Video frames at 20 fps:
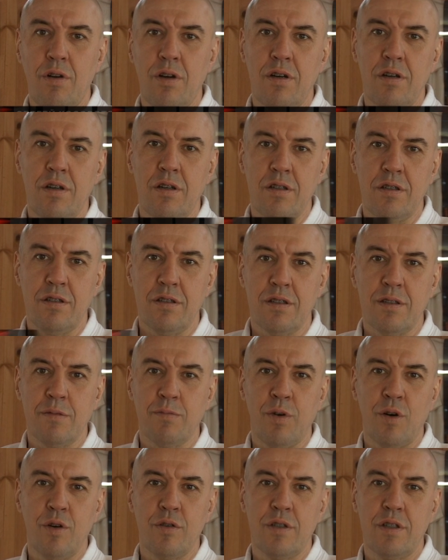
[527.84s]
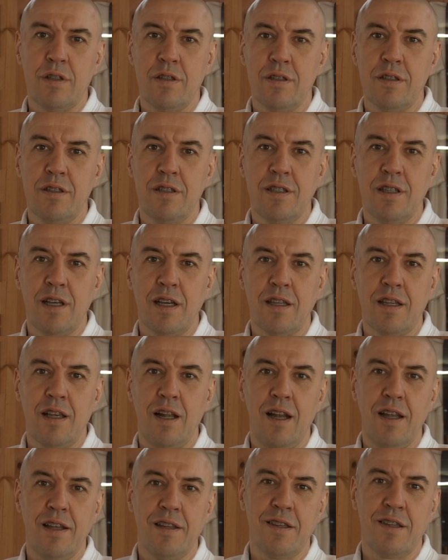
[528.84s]
э, сбросил в
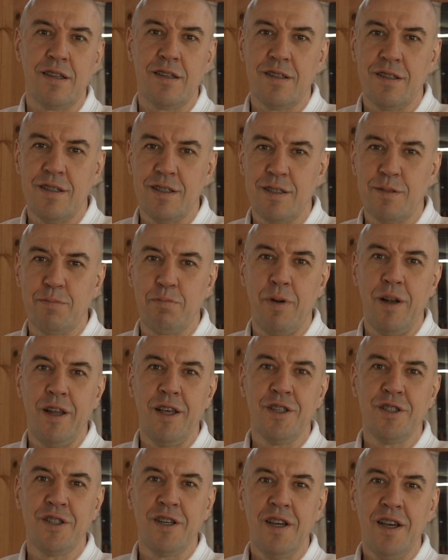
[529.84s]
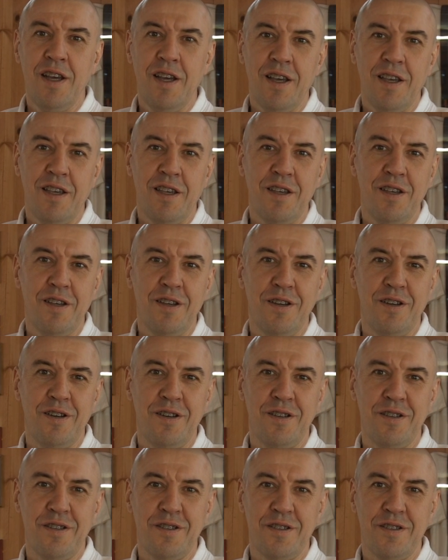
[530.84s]
десятки лет э, с плеч и
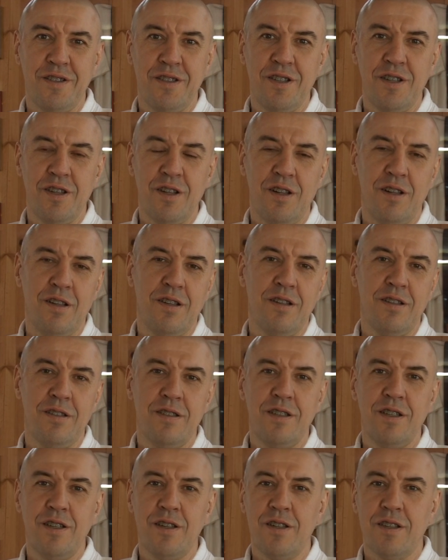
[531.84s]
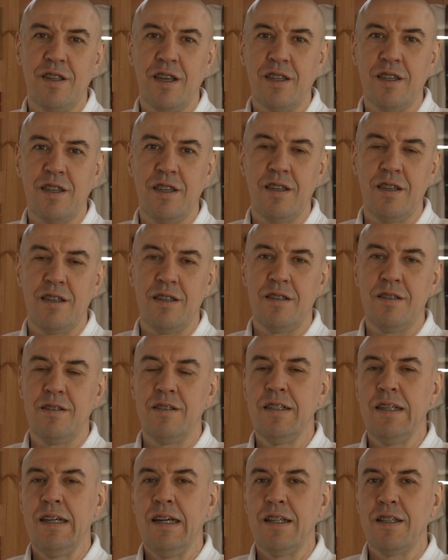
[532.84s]
э, делал, делал такие,
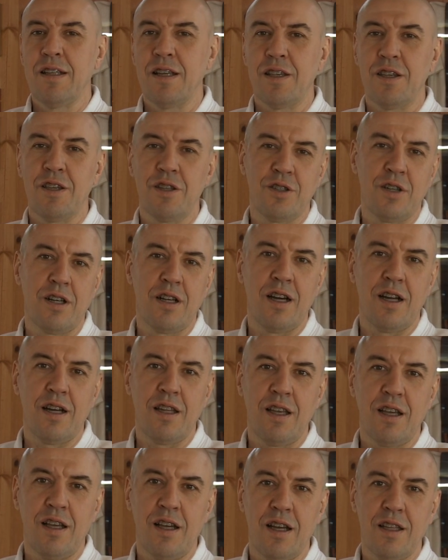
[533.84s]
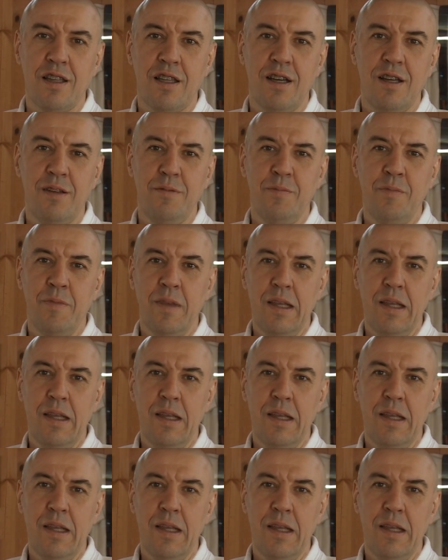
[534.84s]
такие шикарные кота,